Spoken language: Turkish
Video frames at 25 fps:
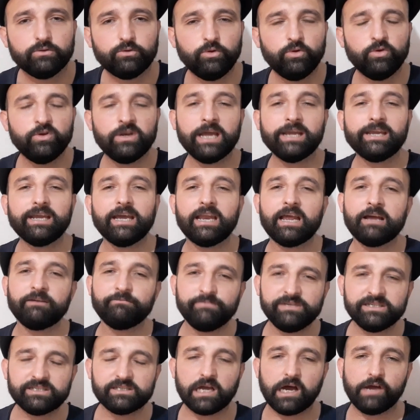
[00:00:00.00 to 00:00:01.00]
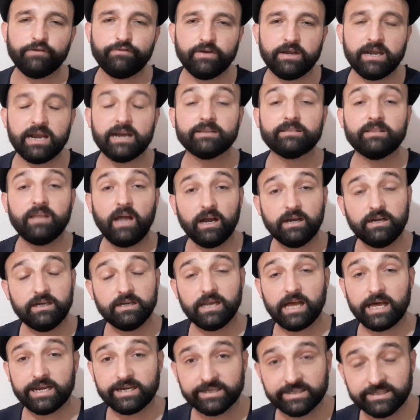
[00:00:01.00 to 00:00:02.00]
Düğüne gelen misafirler
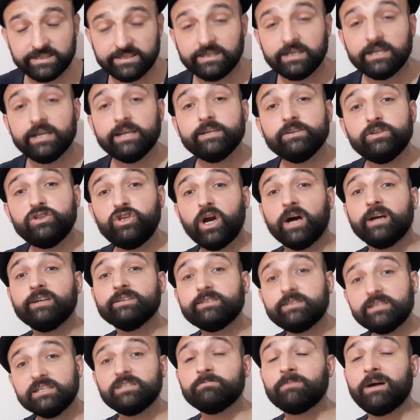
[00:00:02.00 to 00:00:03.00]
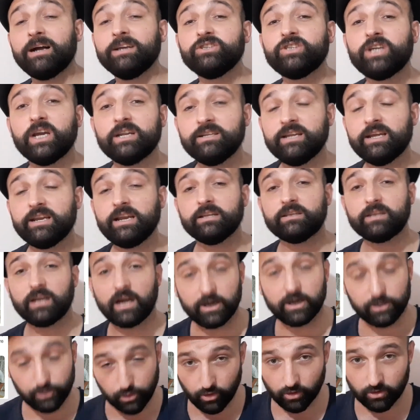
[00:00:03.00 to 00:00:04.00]
takılarını cansız mankenlere
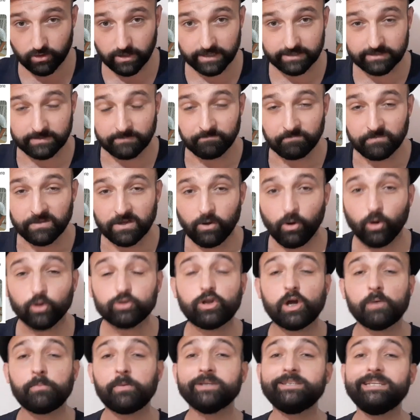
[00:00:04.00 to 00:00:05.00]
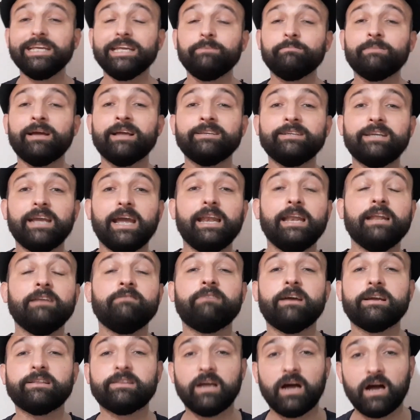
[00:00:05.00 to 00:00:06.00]
takıyorlar otomatikmen
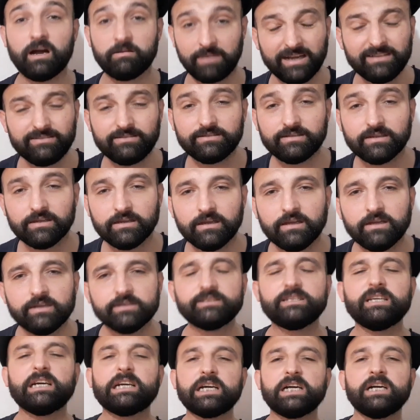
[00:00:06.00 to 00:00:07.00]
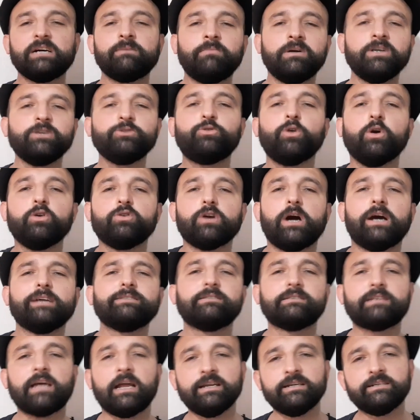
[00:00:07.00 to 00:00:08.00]
gelin ve damat zıkkımın kökü
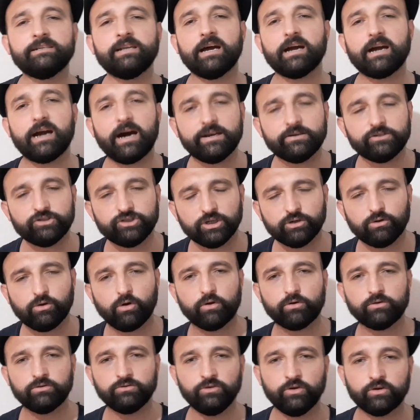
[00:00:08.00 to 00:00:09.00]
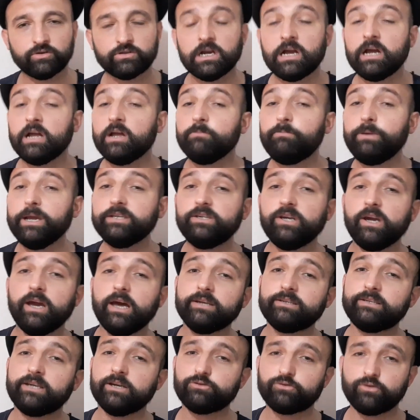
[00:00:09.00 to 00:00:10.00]
hastalığına karşı korunuyor. Peki
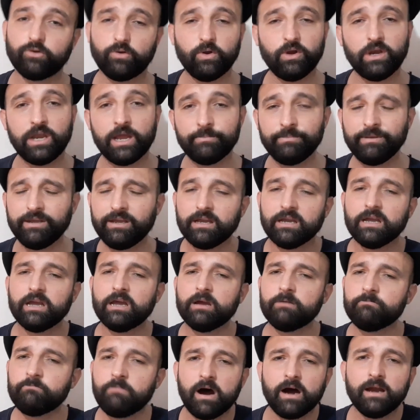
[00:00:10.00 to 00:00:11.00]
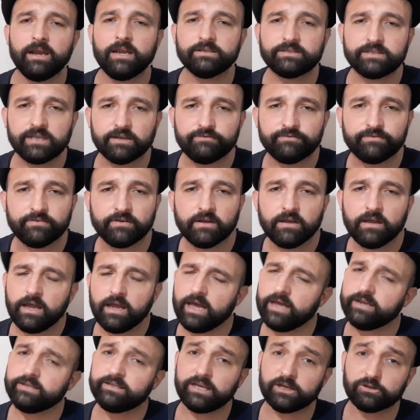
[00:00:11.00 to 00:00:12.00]
herkes öyle mi? Maalesef
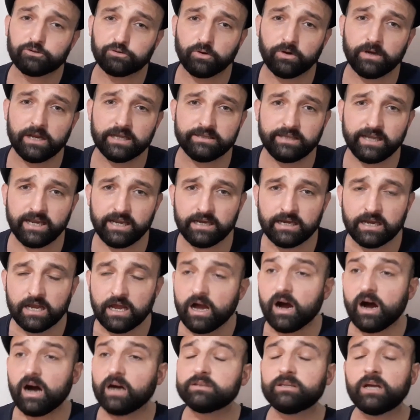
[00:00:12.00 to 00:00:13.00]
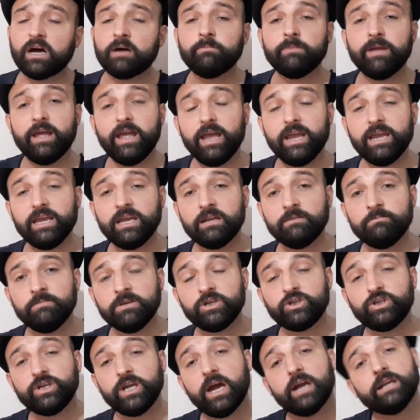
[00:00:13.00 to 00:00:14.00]
herkes öyle değil. Adam
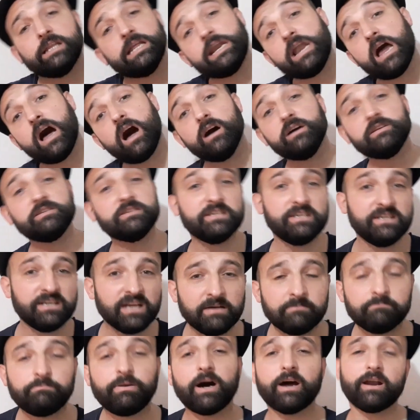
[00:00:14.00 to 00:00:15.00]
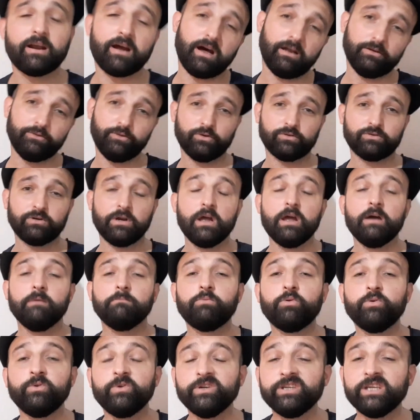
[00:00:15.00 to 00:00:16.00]
eğilmiş yerden ağzı inan para alıyor.
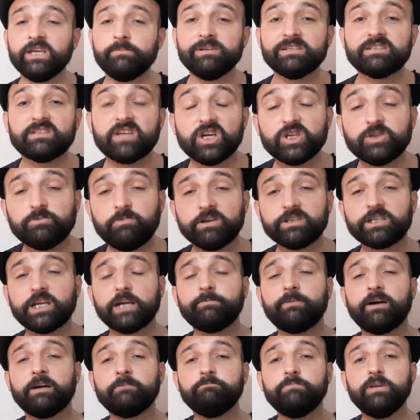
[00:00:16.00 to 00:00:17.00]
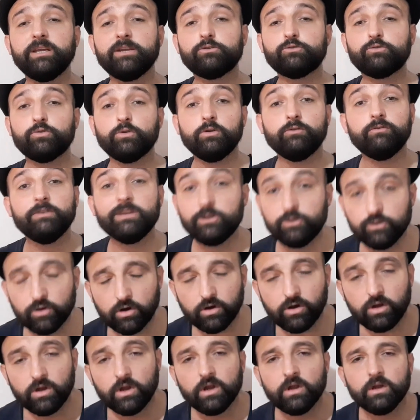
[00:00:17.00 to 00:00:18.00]
Bunun gibi saçma sapan bir sürü
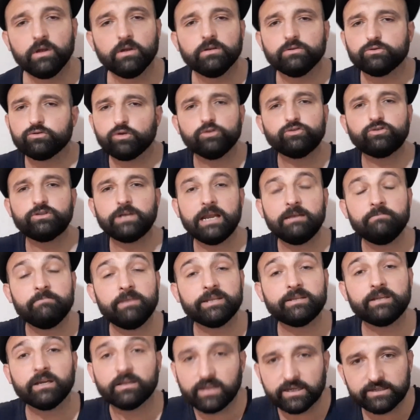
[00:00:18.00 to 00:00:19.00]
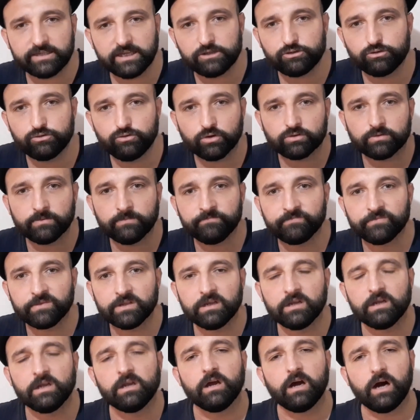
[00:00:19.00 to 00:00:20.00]
video sosyal medyada geziyor.
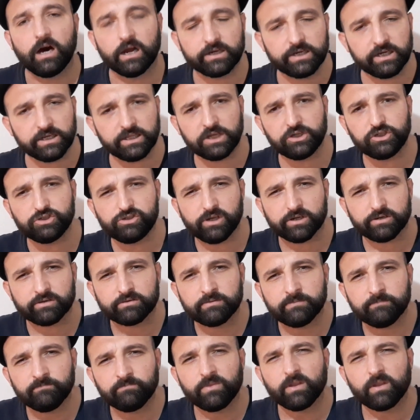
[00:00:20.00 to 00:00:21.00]
Arkadaşlar